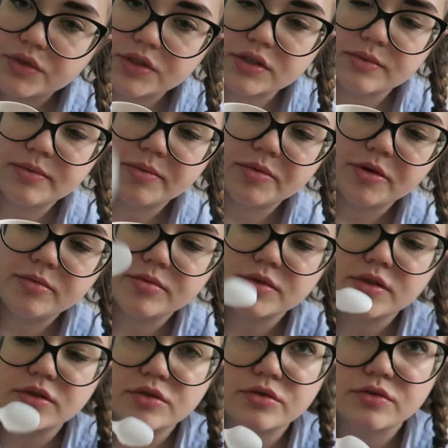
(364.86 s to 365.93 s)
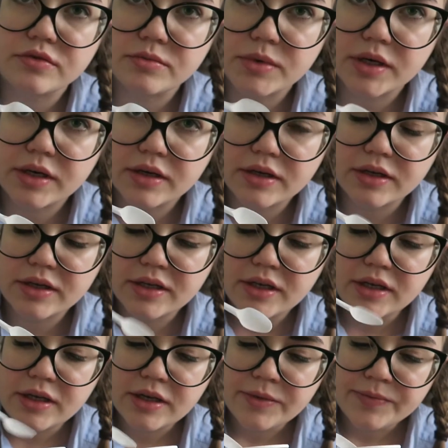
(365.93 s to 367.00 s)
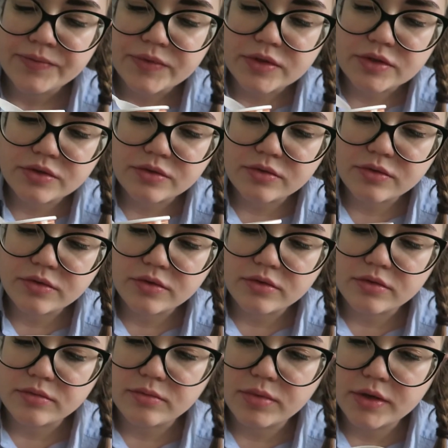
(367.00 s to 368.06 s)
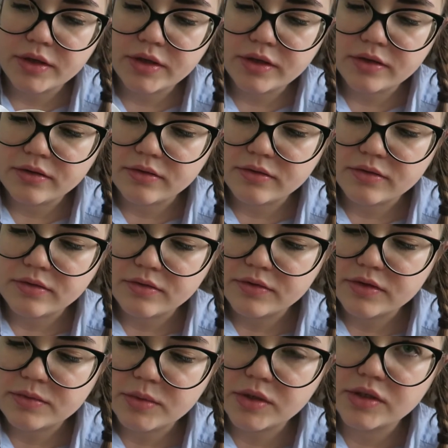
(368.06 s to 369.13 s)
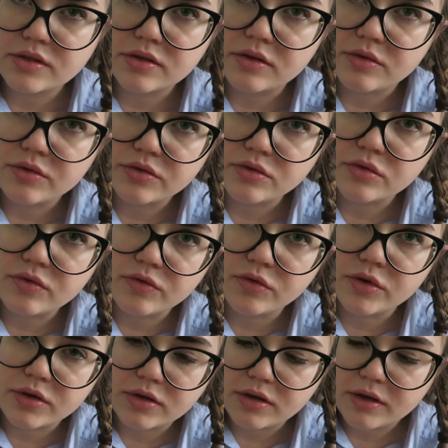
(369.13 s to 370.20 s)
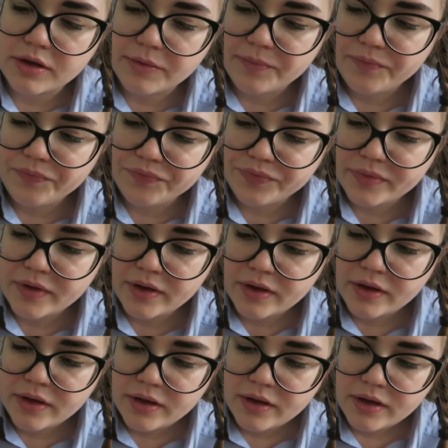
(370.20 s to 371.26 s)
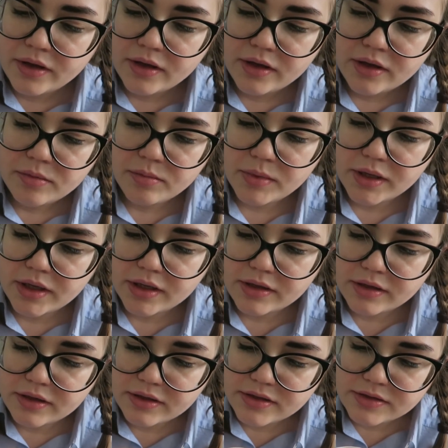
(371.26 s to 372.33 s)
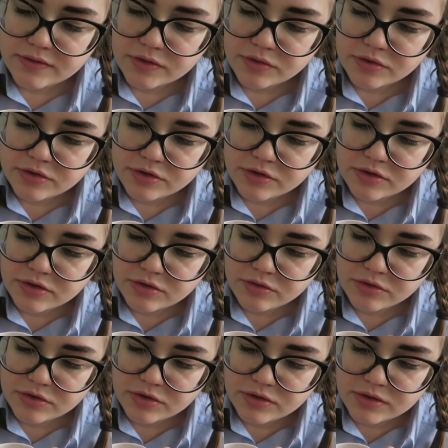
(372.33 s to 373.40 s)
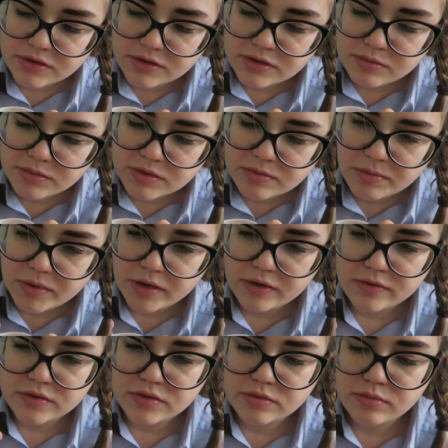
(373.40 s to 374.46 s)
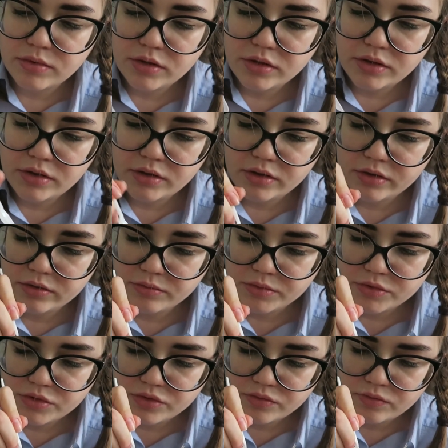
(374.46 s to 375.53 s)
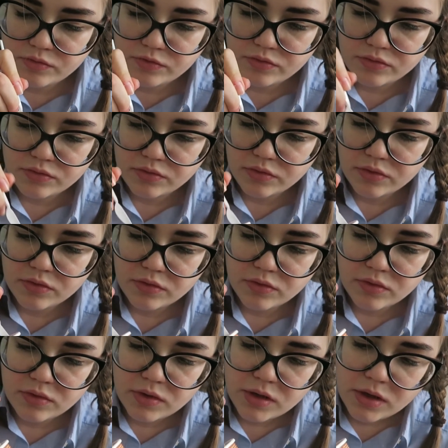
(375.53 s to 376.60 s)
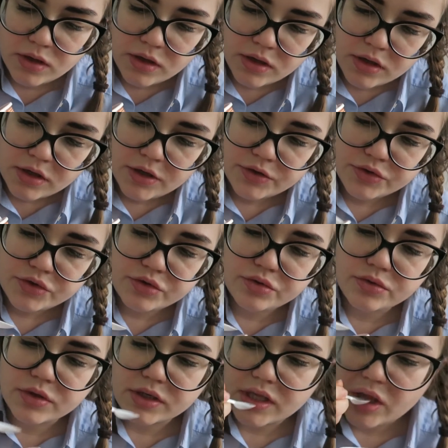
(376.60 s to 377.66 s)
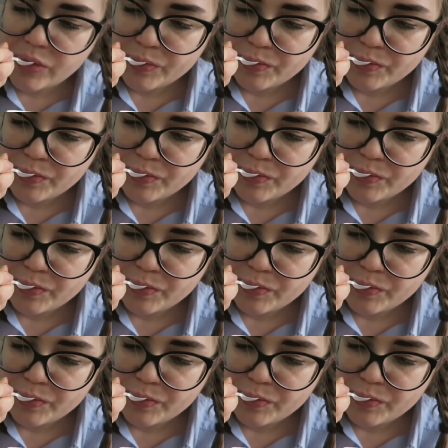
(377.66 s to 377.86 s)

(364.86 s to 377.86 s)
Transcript: Сейчас я попробую и скажу вам как. Стоит. Блин, Смотрите, какое оно твердое. Моя одноразовая ложечка точно с этим не справится. Блин, почему? Черт.